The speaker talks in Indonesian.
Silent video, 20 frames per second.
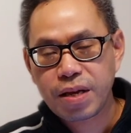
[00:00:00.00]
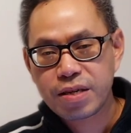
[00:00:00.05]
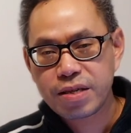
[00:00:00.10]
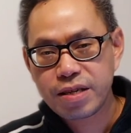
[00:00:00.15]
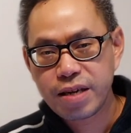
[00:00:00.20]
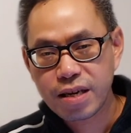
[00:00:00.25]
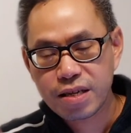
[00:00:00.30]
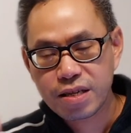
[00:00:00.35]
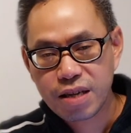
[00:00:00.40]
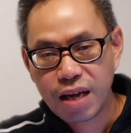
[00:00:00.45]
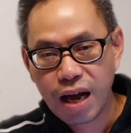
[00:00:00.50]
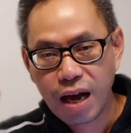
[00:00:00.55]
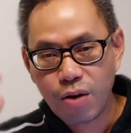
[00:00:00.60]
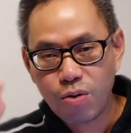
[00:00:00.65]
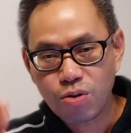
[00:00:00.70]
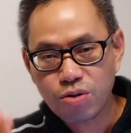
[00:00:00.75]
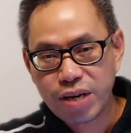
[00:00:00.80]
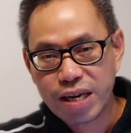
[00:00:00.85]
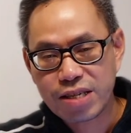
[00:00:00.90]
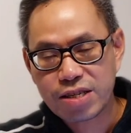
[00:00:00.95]
Dia
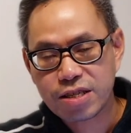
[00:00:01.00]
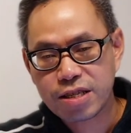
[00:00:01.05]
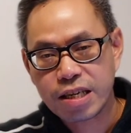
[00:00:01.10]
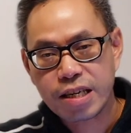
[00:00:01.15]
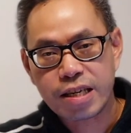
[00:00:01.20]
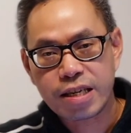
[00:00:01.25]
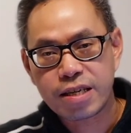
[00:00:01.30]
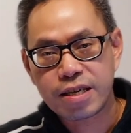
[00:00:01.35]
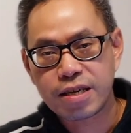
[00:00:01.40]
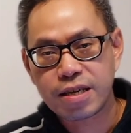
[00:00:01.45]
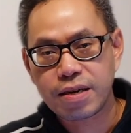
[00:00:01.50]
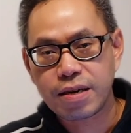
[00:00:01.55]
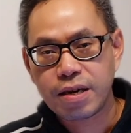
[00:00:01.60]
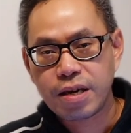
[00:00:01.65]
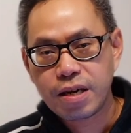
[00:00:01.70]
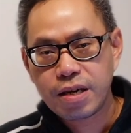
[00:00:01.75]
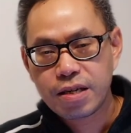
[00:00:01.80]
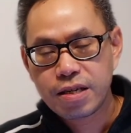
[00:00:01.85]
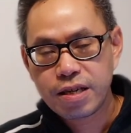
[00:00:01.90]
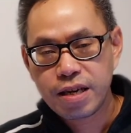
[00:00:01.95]
tahu destininya,
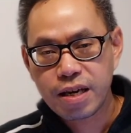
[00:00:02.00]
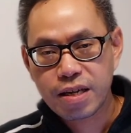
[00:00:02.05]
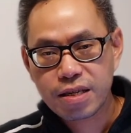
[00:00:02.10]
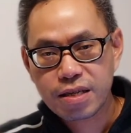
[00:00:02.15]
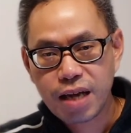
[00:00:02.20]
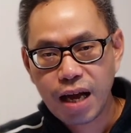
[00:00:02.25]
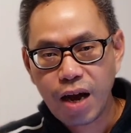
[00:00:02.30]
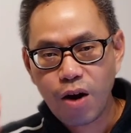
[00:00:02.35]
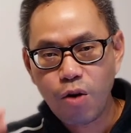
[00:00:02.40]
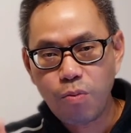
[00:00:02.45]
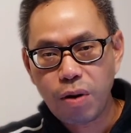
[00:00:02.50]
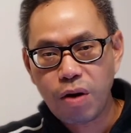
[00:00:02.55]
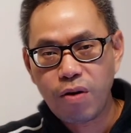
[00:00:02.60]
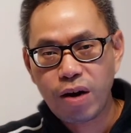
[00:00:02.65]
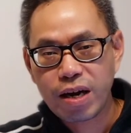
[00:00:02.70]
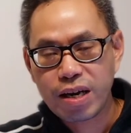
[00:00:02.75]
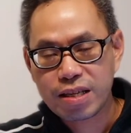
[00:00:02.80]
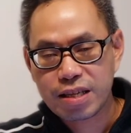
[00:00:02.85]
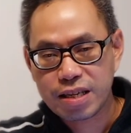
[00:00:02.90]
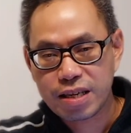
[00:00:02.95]
dia tahu
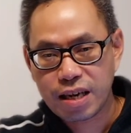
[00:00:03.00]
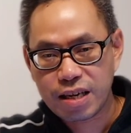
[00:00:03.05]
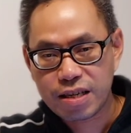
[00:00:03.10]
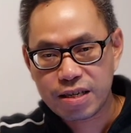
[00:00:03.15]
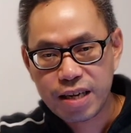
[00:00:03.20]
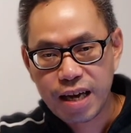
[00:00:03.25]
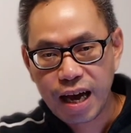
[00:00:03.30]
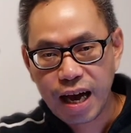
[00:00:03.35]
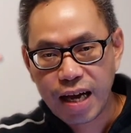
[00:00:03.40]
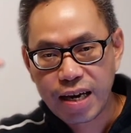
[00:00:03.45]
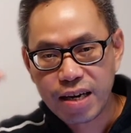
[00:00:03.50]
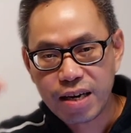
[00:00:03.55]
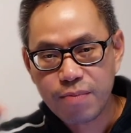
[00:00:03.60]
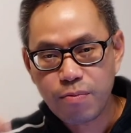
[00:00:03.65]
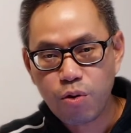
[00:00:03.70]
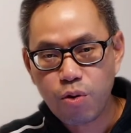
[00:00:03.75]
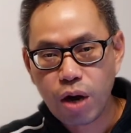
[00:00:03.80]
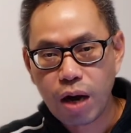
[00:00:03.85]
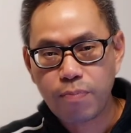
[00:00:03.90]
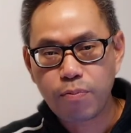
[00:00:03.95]
bahwa ketika dia ada di
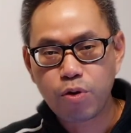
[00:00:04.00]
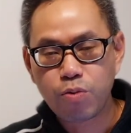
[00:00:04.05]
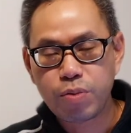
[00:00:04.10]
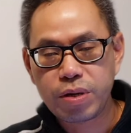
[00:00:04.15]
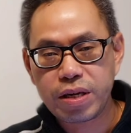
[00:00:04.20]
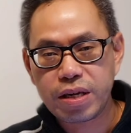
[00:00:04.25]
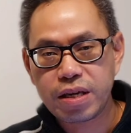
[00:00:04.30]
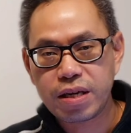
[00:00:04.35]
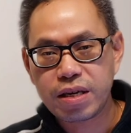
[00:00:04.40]
muka bumi